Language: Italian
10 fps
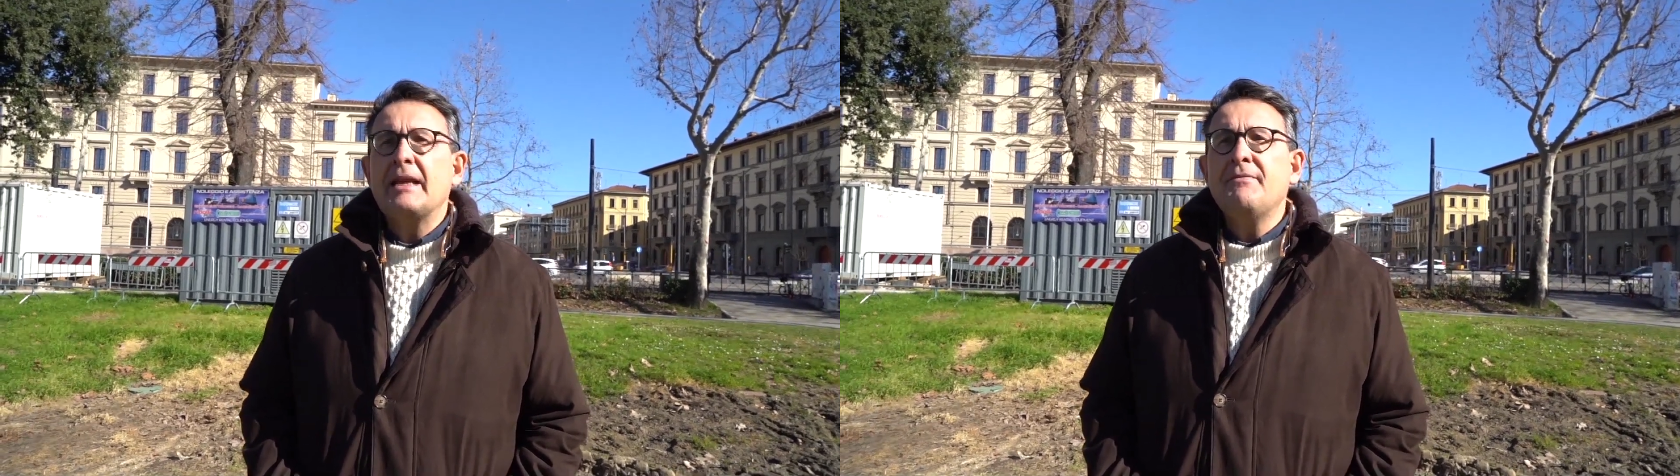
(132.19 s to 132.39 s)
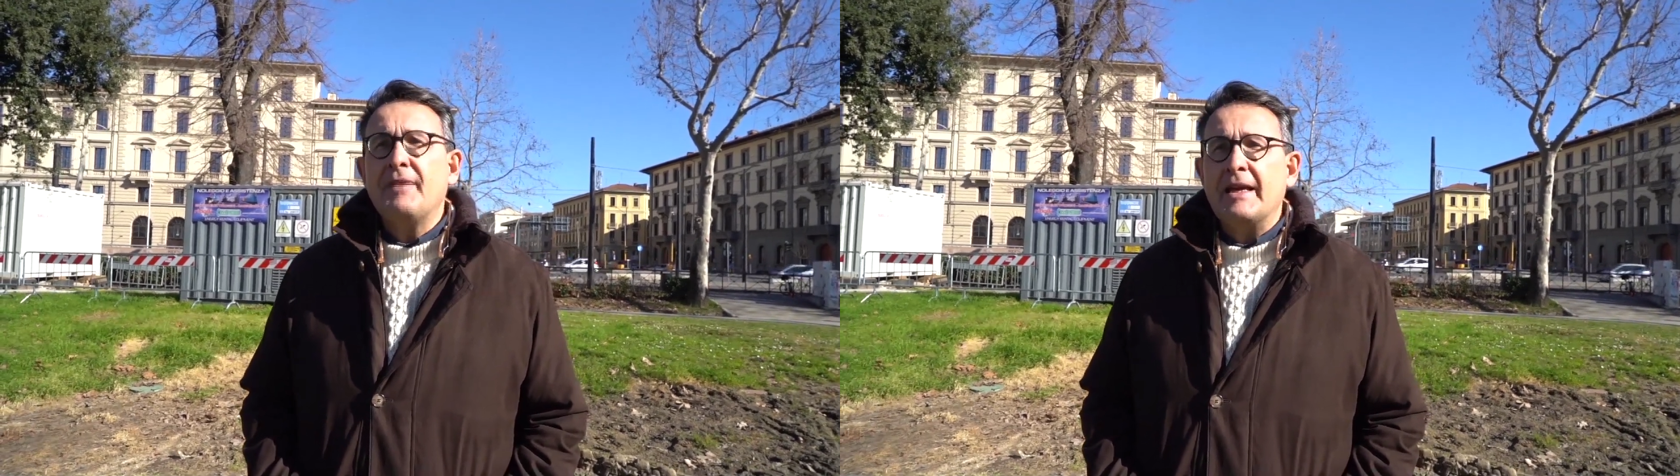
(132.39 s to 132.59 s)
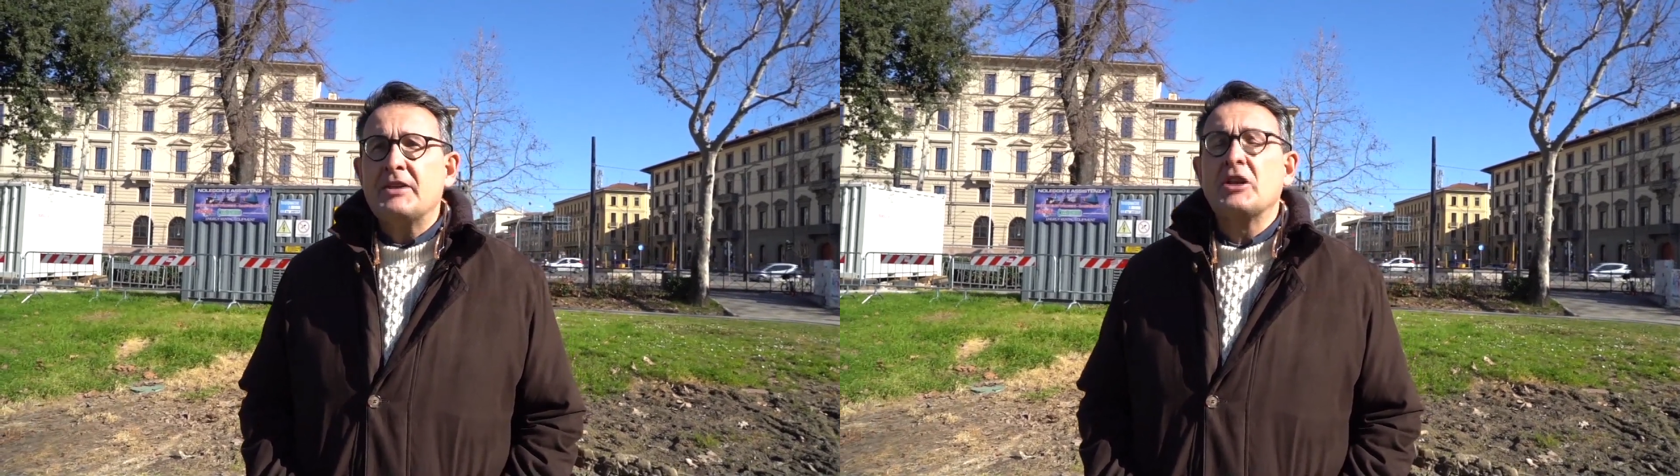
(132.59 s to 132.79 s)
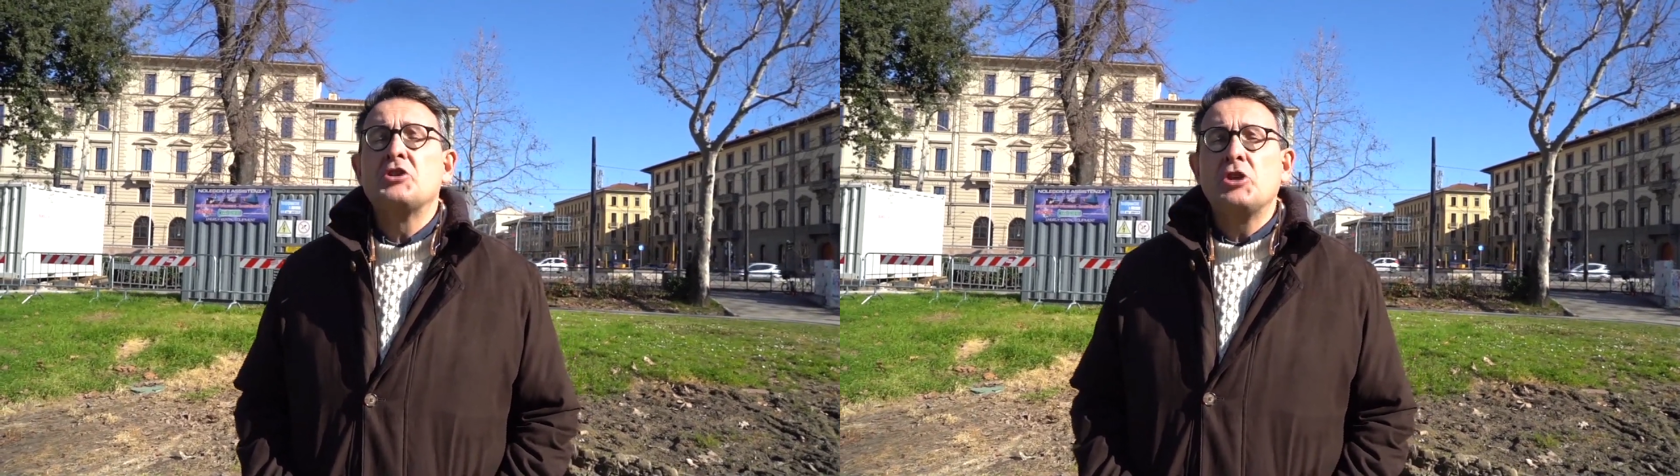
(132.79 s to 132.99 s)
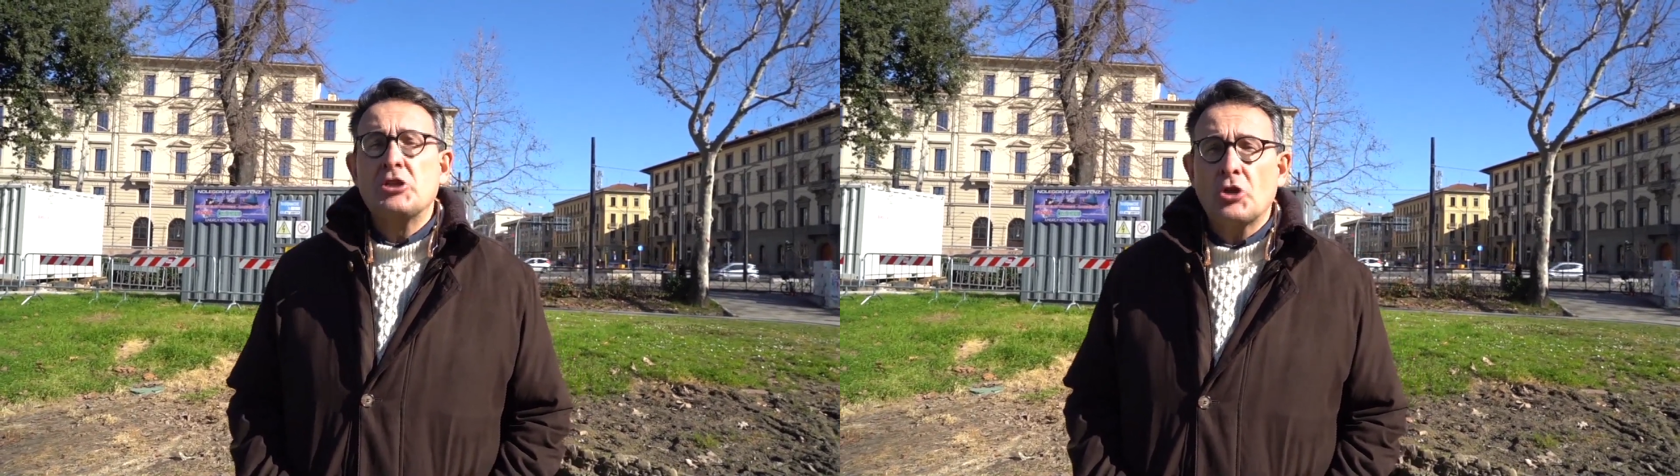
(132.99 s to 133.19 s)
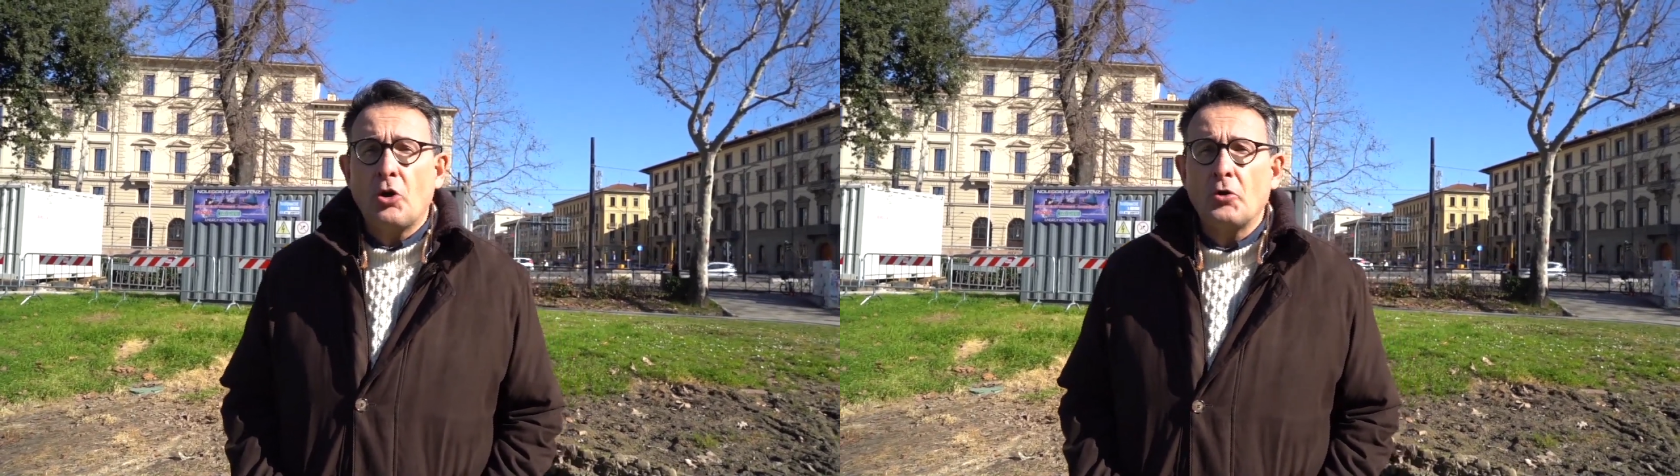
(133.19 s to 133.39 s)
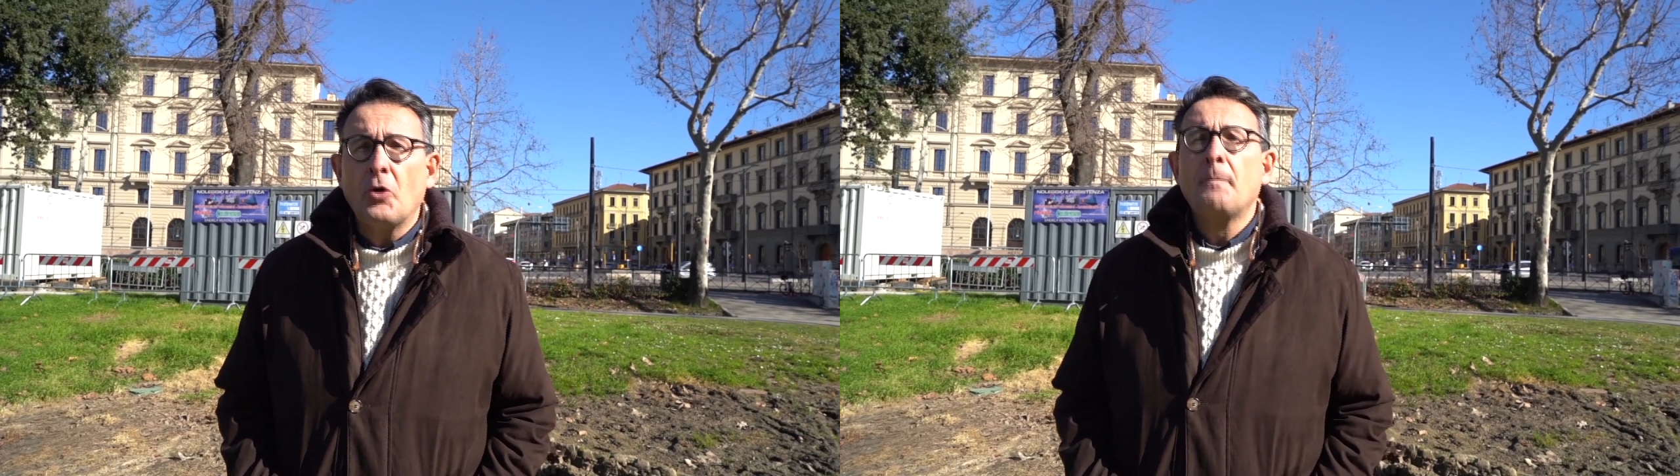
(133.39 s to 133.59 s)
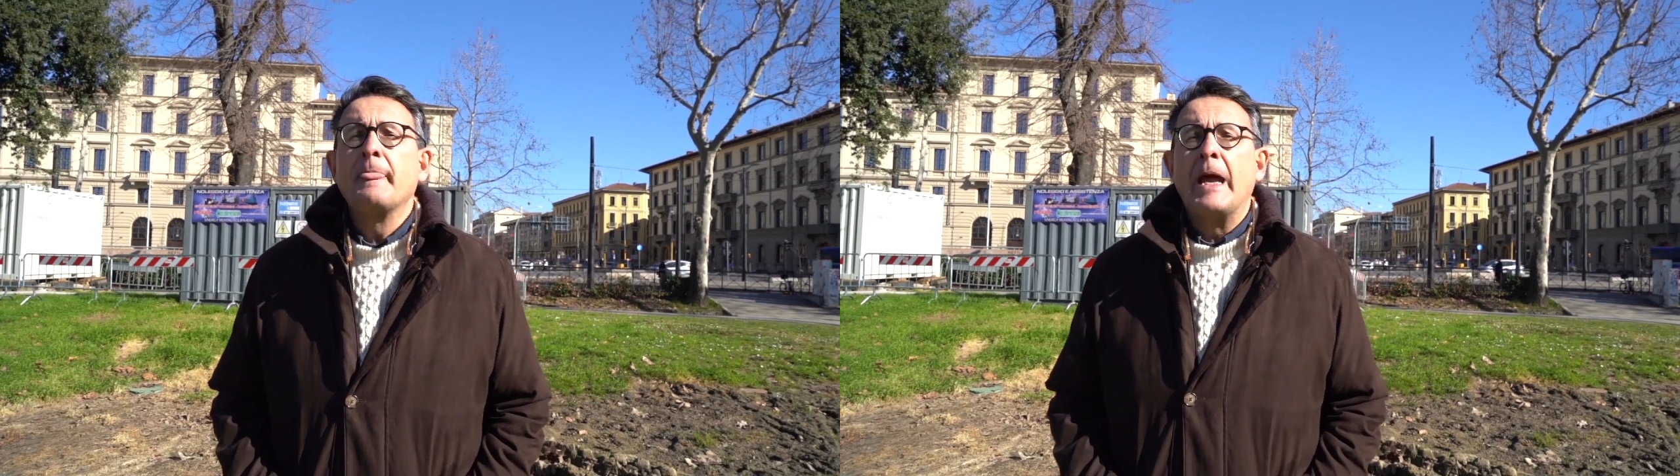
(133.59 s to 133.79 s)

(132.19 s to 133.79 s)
invece ci sono